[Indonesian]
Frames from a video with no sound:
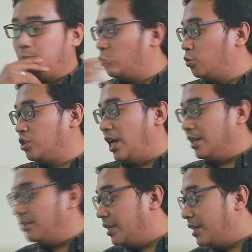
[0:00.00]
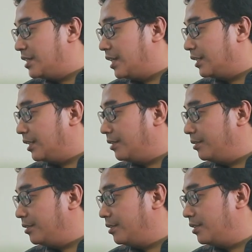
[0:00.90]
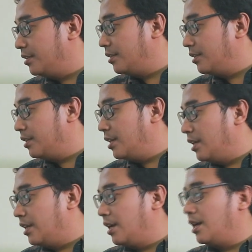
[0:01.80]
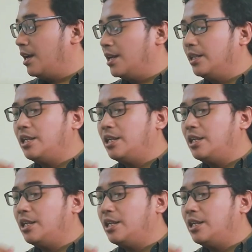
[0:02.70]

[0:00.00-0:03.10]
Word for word: putusan pada dasarnya Ya, ada